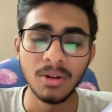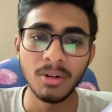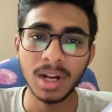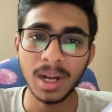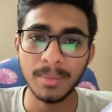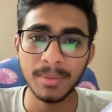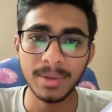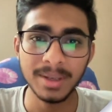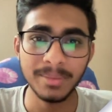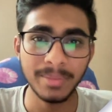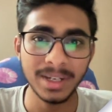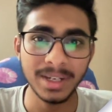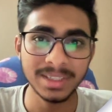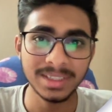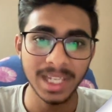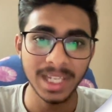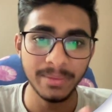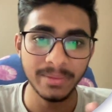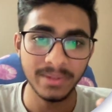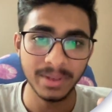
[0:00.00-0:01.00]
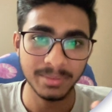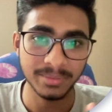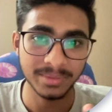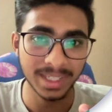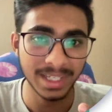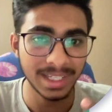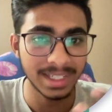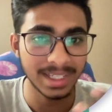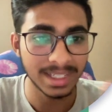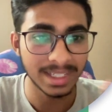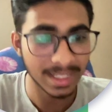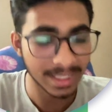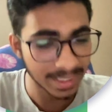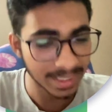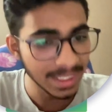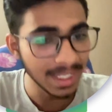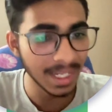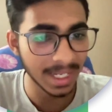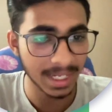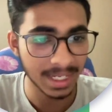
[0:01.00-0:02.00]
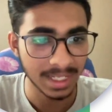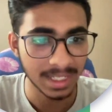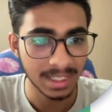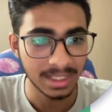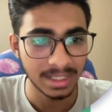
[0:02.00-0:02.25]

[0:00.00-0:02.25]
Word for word: और आपके पास यहाँ पे वेबसाइट नहीं है